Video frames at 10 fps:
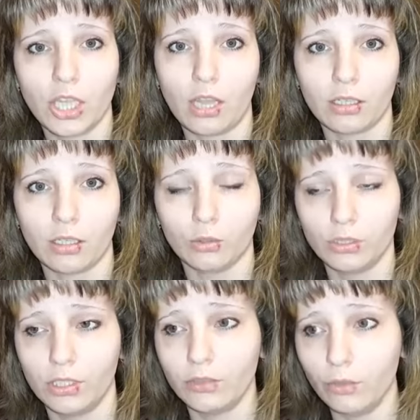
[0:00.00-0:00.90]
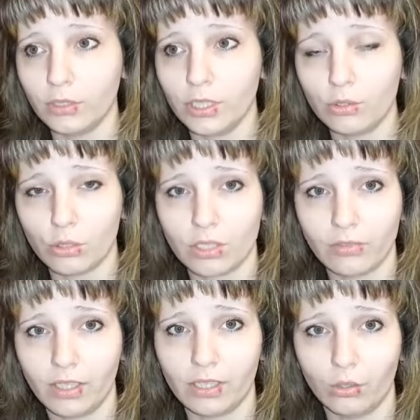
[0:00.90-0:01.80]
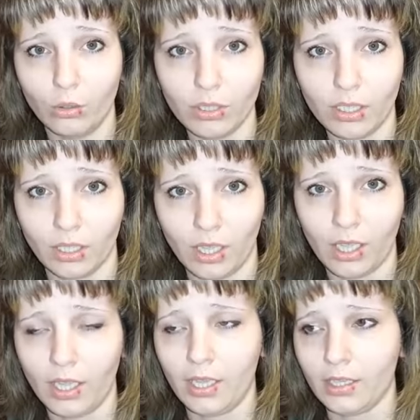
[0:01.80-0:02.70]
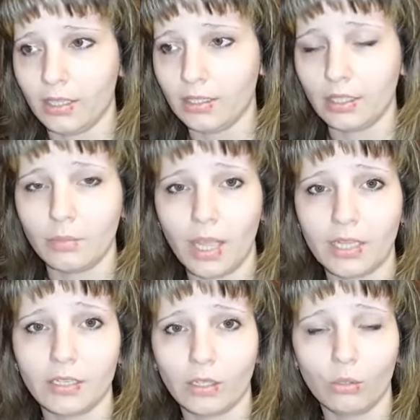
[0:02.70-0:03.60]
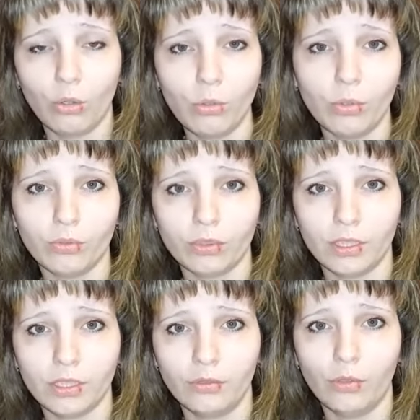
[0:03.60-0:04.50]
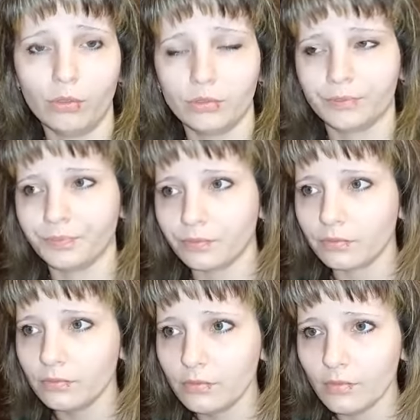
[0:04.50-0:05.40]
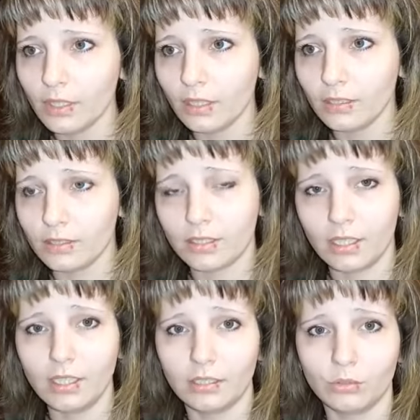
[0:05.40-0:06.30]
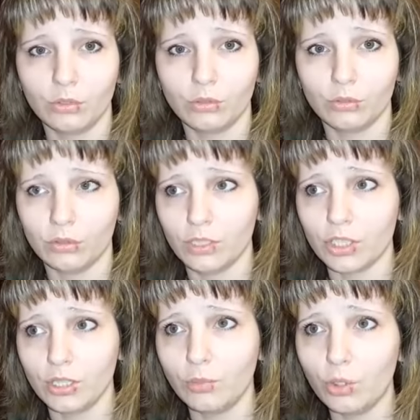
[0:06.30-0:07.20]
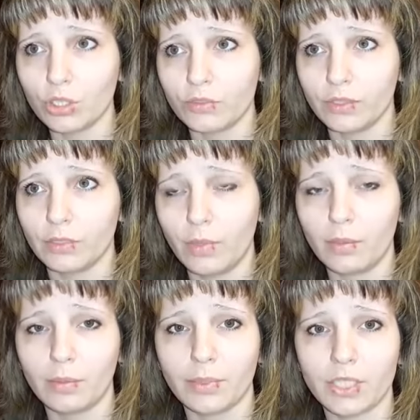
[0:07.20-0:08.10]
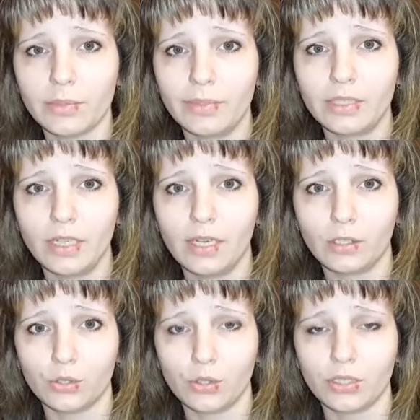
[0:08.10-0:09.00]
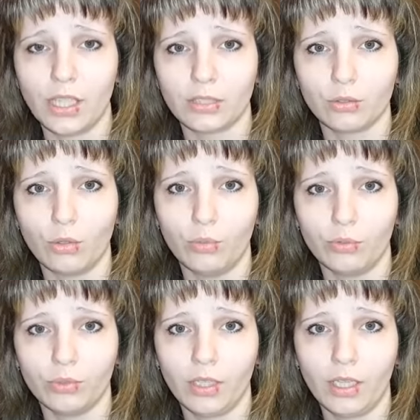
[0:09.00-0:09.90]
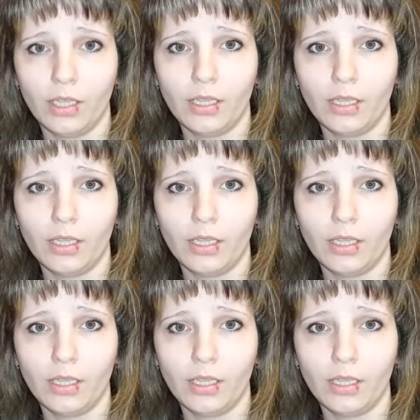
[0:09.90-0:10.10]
жалко. Он до того натер свои ноги этой маленькой обувью, до того он стоит, у него наш не может в это мама, пошли быстрее, я хочу снять обувь.